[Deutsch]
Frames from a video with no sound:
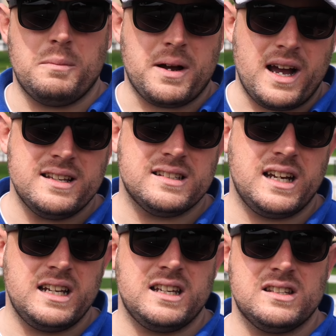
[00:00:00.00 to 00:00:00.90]
Preise
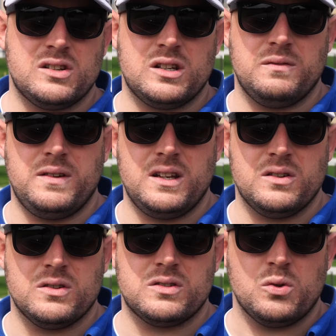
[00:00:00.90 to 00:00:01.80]
rede ich in solchen
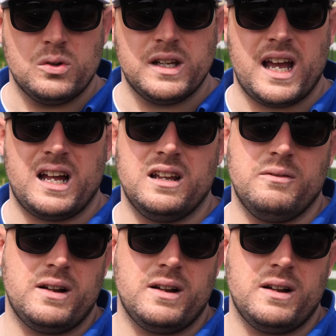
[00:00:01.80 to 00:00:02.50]
Videos ungern,